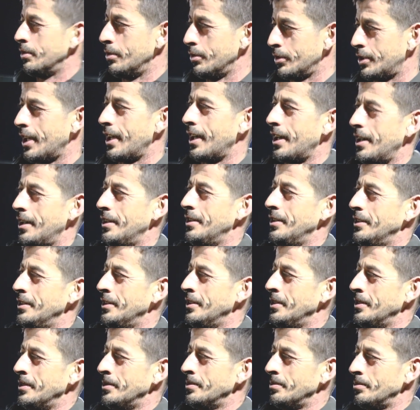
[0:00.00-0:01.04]
o sea,
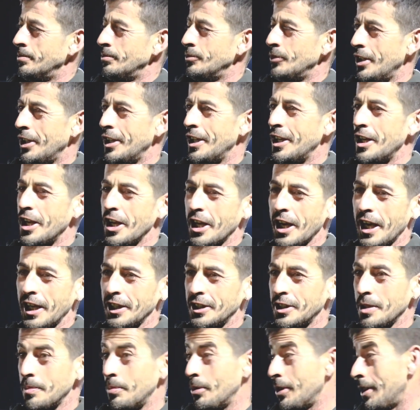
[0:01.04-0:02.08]

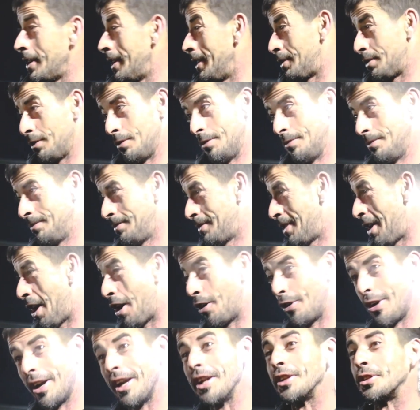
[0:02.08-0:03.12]
elegante porque es eso.
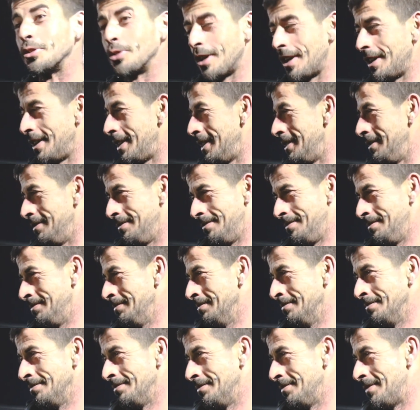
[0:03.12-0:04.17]
Ahora le toca a él.
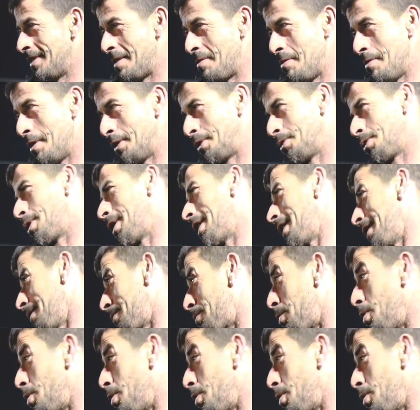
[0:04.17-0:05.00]
A mí me va a tocar